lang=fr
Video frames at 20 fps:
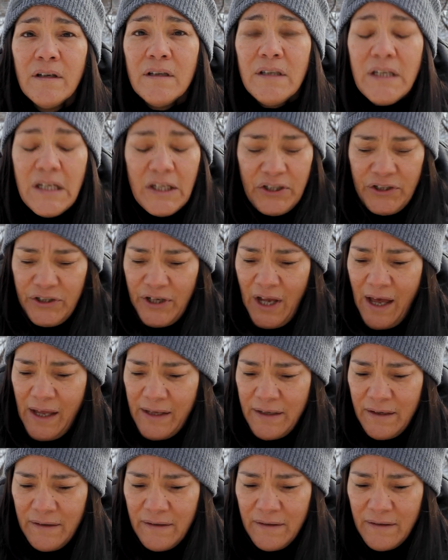Nick
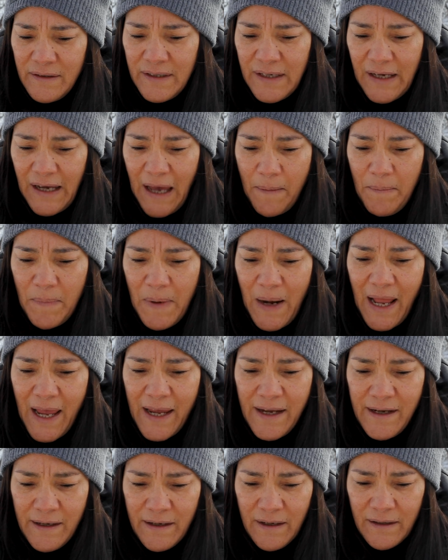s'est
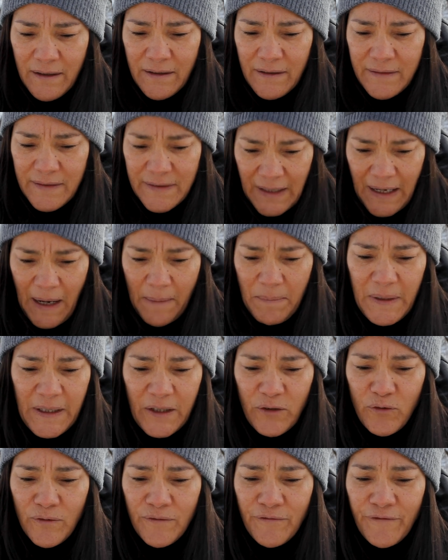rappelé, s'est
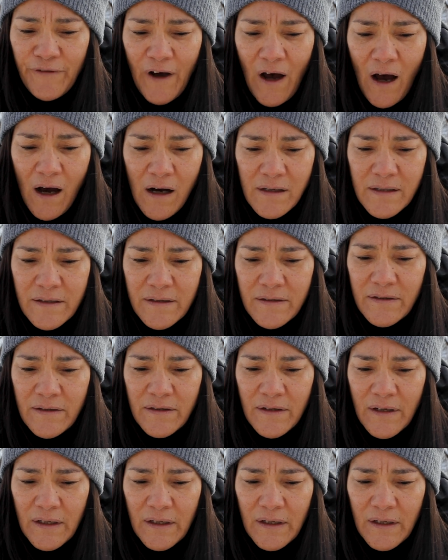rappelé d'une phrase